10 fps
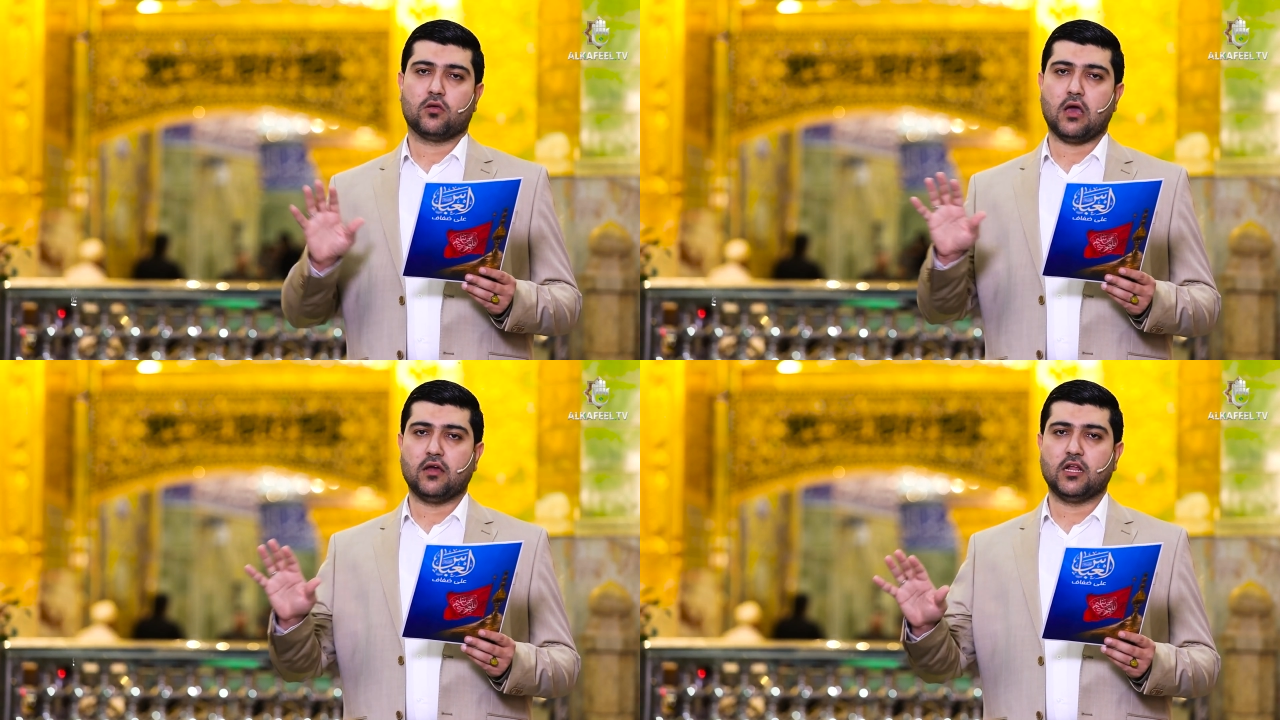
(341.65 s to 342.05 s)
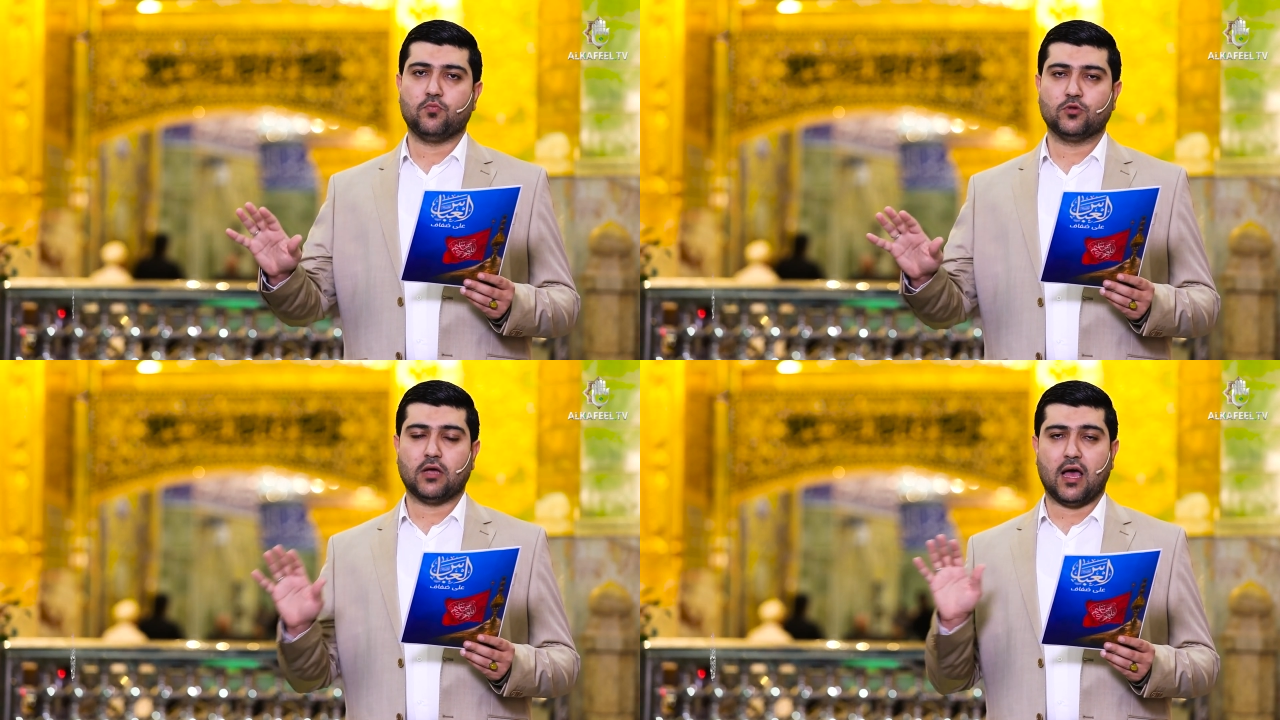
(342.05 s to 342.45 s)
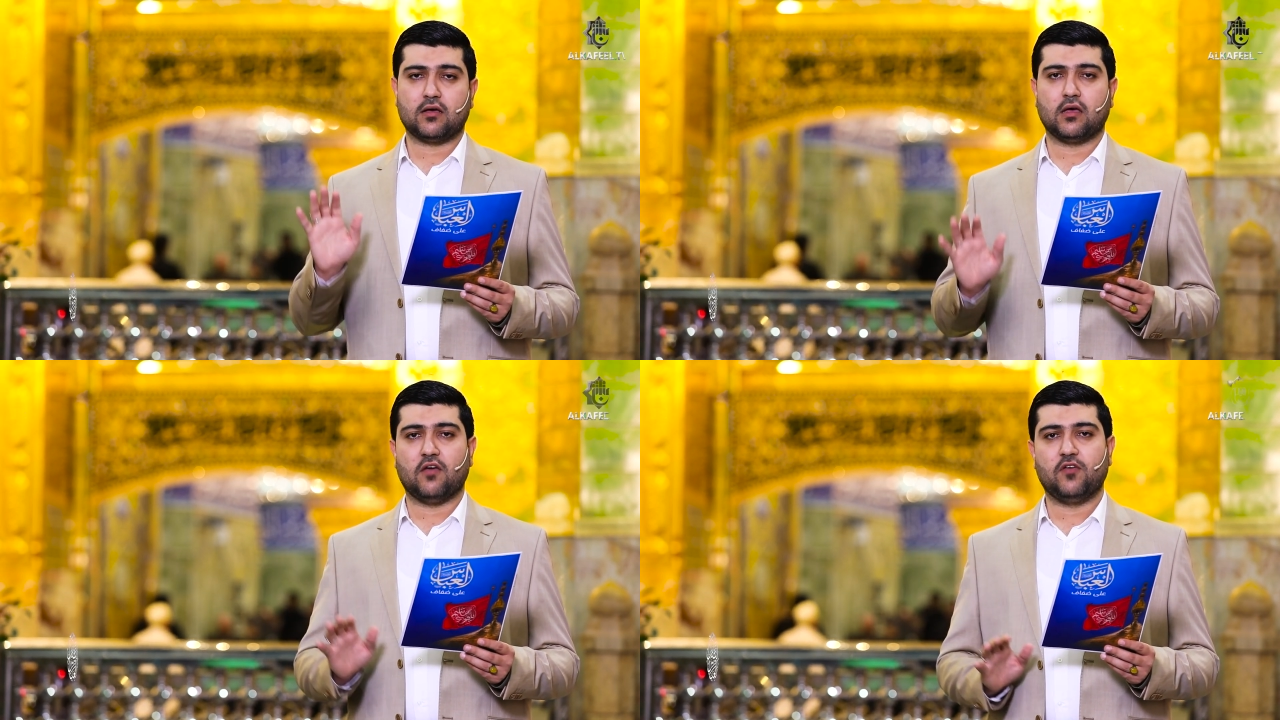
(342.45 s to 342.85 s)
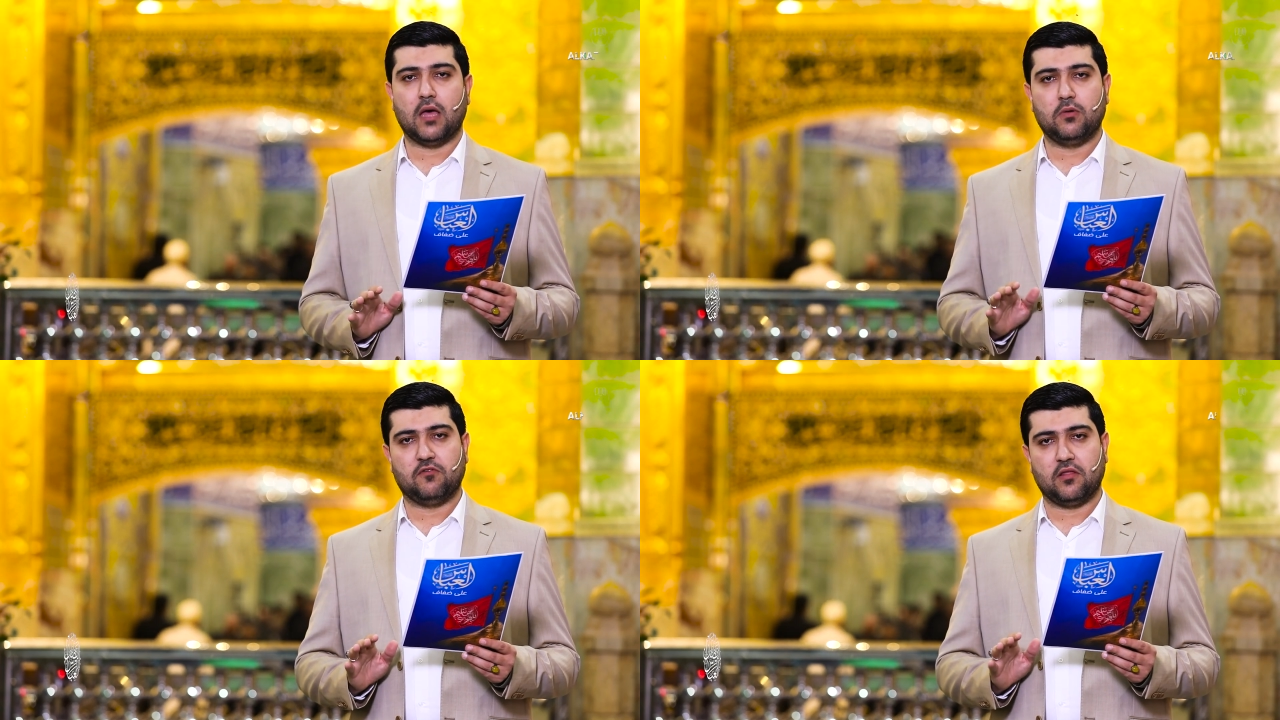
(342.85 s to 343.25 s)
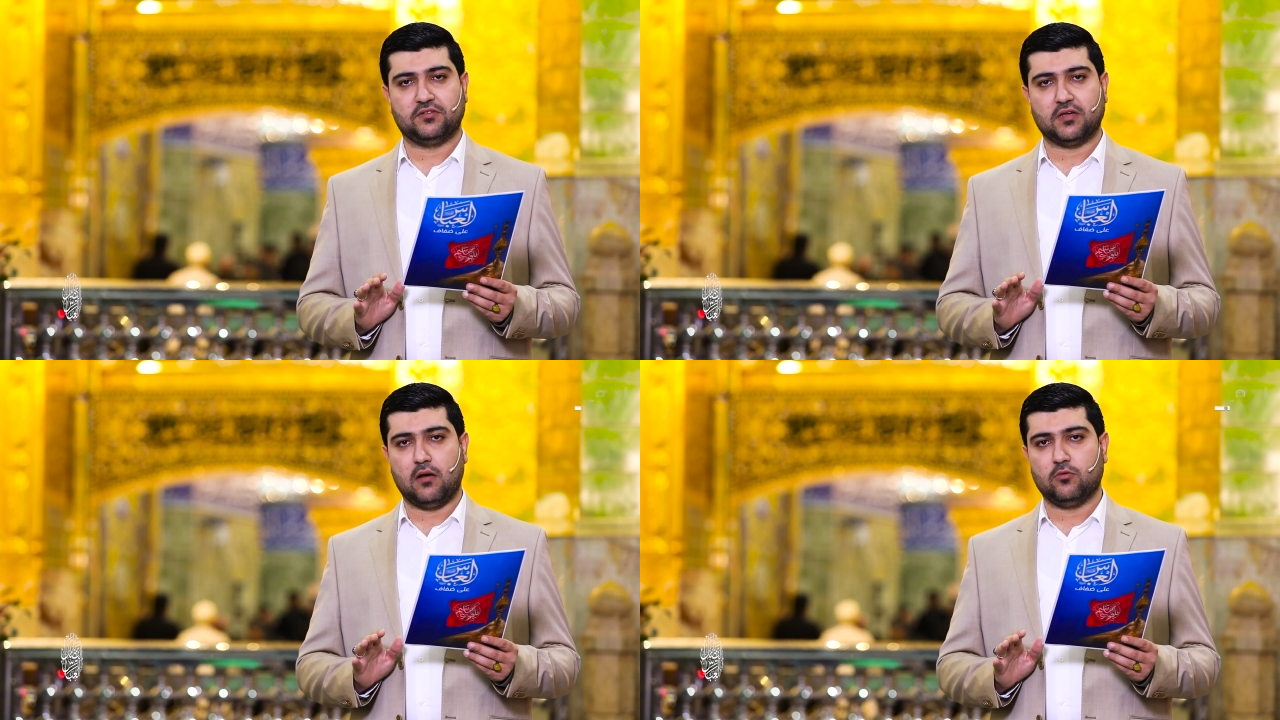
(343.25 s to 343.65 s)
كانت متحققه في ابي
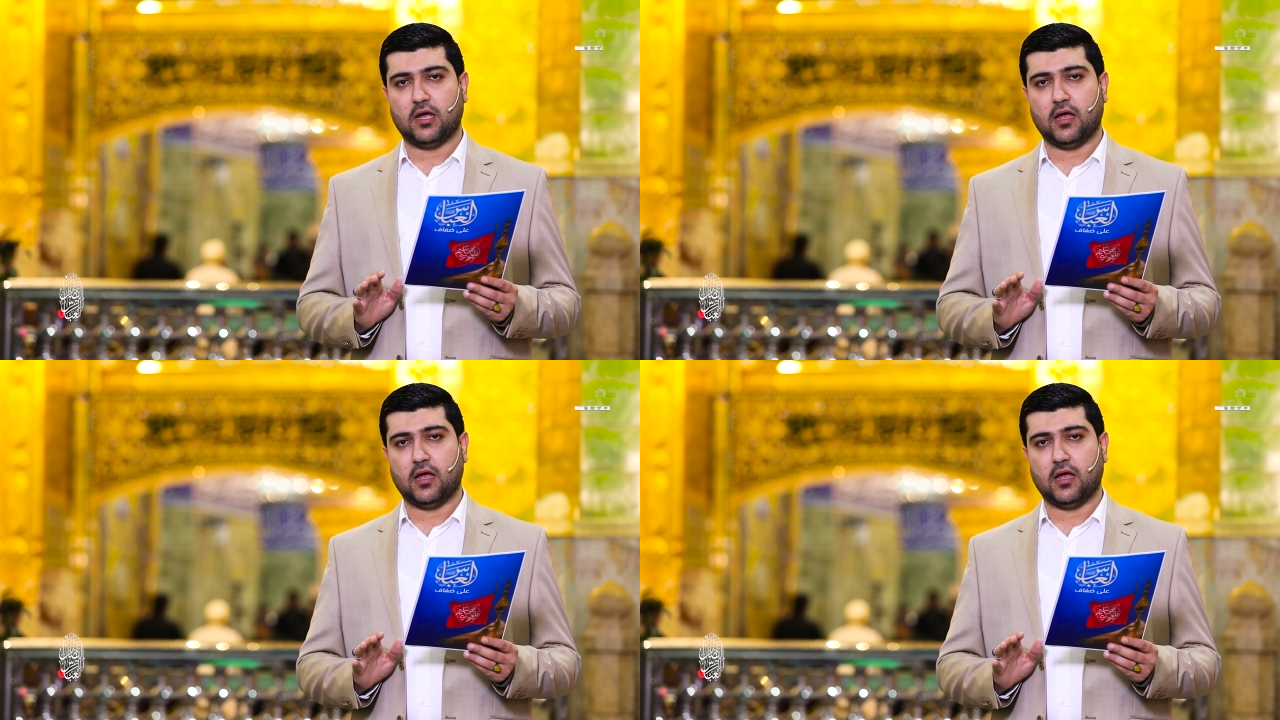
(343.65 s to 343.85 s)
الفضل سلام الله